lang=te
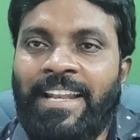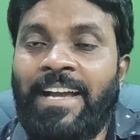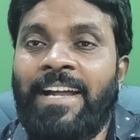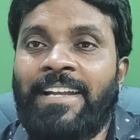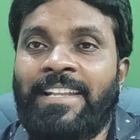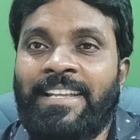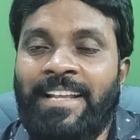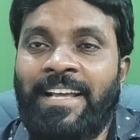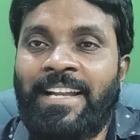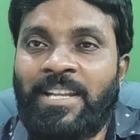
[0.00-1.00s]
ఎలాంటి
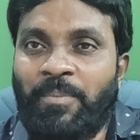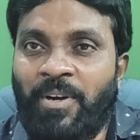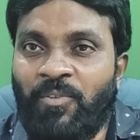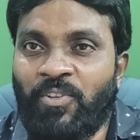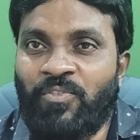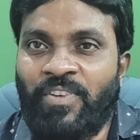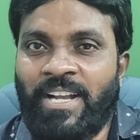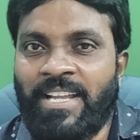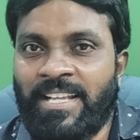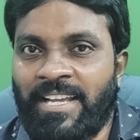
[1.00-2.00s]
ఎలాంటి
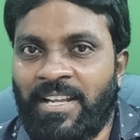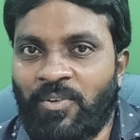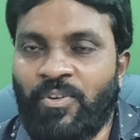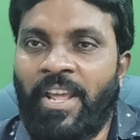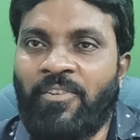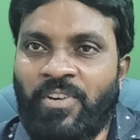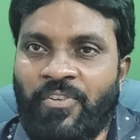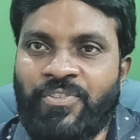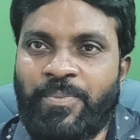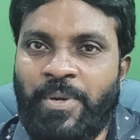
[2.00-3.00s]
భావోద్వేగానికైనా గురై
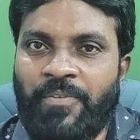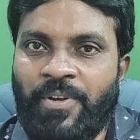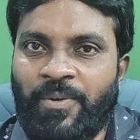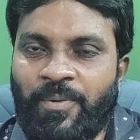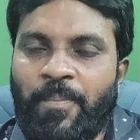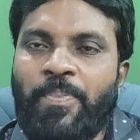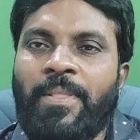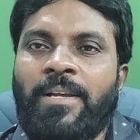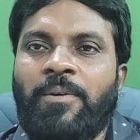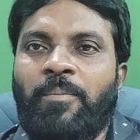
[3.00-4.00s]
ఉండవచ్చు ఇప్పటి వరకు
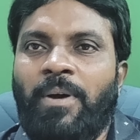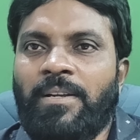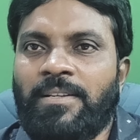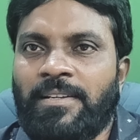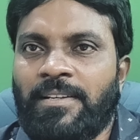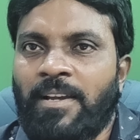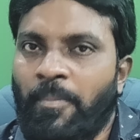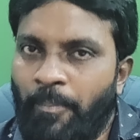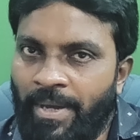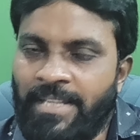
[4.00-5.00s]
బట్
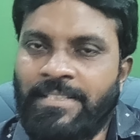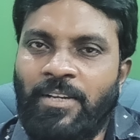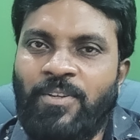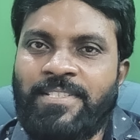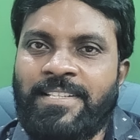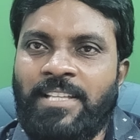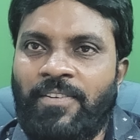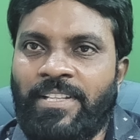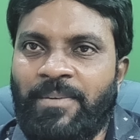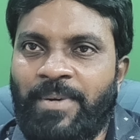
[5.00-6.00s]
ఫలితాలు వచ్చిన
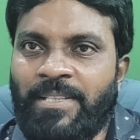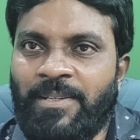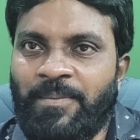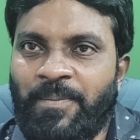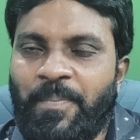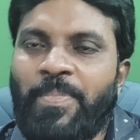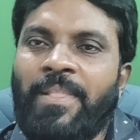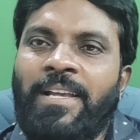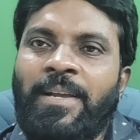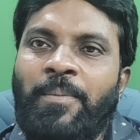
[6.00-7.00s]
తర్వాత మాత్రం
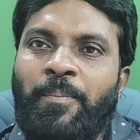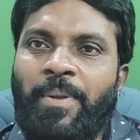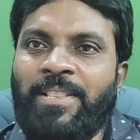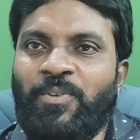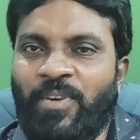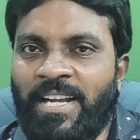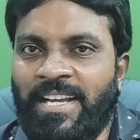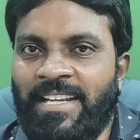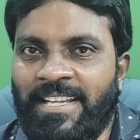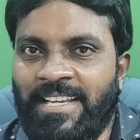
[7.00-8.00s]
ప్రతి
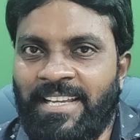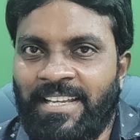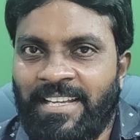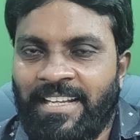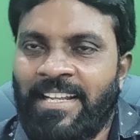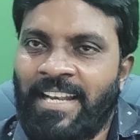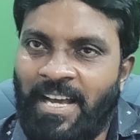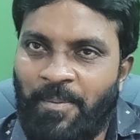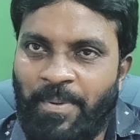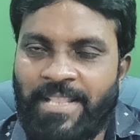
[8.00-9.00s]
ఒక్కరికి
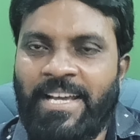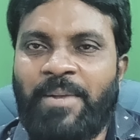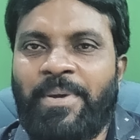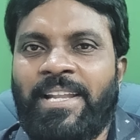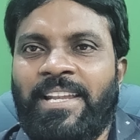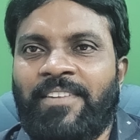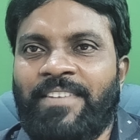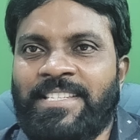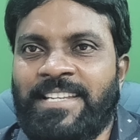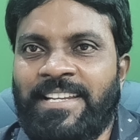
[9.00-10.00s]
నా ప్రధానమైన
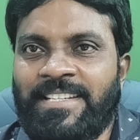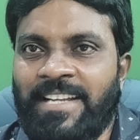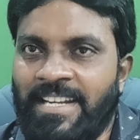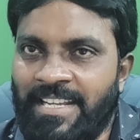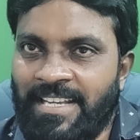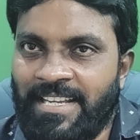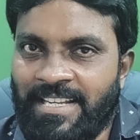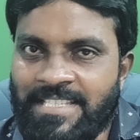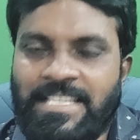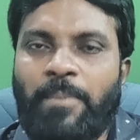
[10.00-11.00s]
రిక్వెస్ట్ ఏంటి అంటే
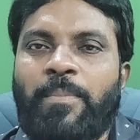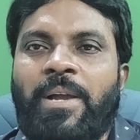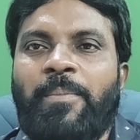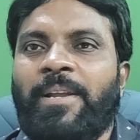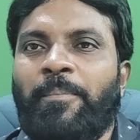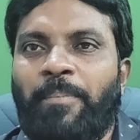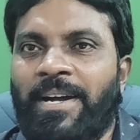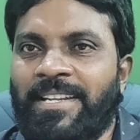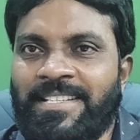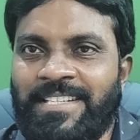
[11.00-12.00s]
సంయమనం
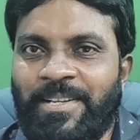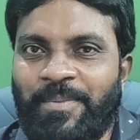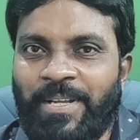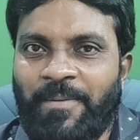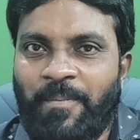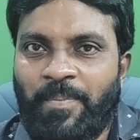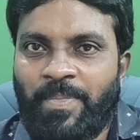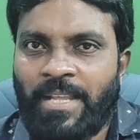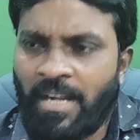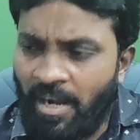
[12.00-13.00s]
పాటించడమే
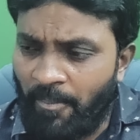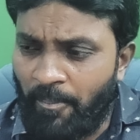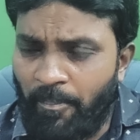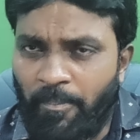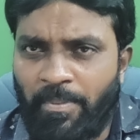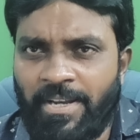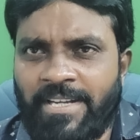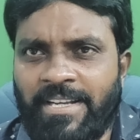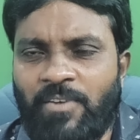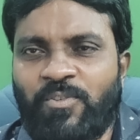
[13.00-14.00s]

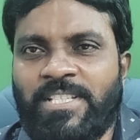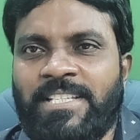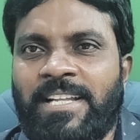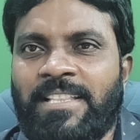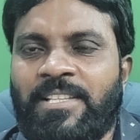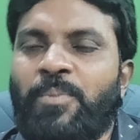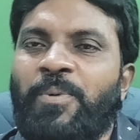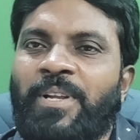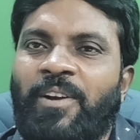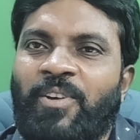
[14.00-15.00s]
కంప్లీట్గా వచ్చిన
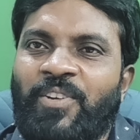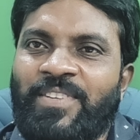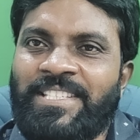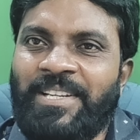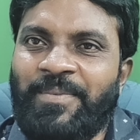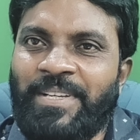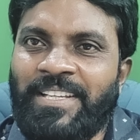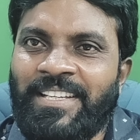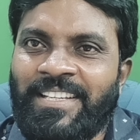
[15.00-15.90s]
తీర్పును గౌరవించడమే